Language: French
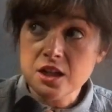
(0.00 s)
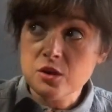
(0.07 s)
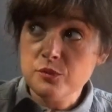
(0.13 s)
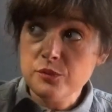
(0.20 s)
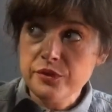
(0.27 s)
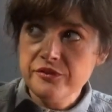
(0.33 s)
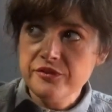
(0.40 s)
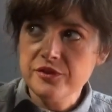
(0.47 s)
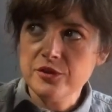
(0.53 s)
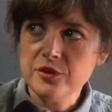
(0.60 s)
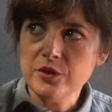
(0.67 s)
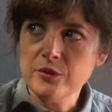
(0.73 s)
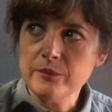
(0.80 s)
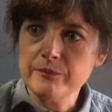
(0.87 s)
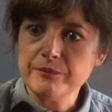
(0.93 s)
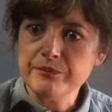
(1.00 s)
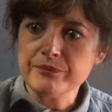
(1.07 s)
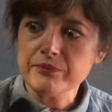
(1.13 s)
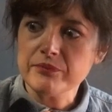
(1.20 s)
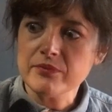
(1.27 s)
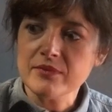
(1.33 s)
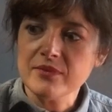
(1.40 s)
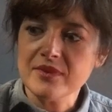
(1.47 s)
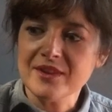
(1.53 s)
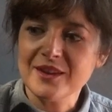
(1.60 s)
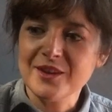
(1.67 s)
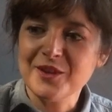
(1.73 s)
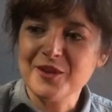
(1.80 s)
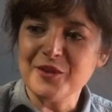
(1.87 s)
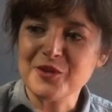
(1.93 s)
peuvent euh,
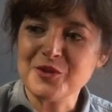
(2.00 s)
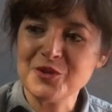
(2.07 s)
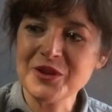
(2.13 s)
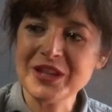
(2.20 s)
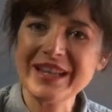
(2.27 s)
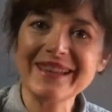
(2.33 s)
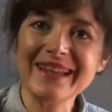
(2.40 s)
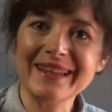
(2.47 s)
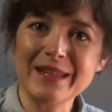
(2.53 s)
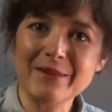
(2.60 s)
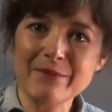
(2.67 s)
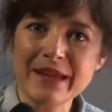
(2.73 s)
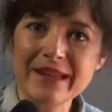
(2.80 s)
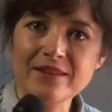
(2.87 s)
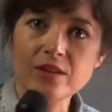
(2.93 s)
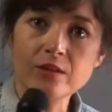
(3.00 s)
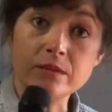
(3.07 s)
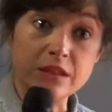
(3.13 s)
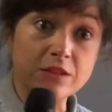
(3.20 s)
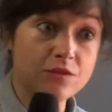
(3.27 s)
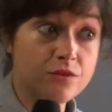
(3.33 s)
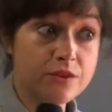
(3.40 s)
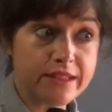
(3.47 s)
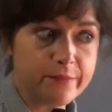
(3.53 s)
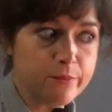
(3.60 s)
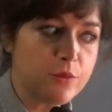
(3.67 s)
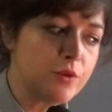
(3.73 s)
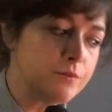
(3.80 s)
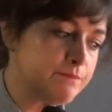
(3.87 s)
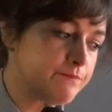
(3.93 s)
euh, choquer certaines personnes. ce sont des mots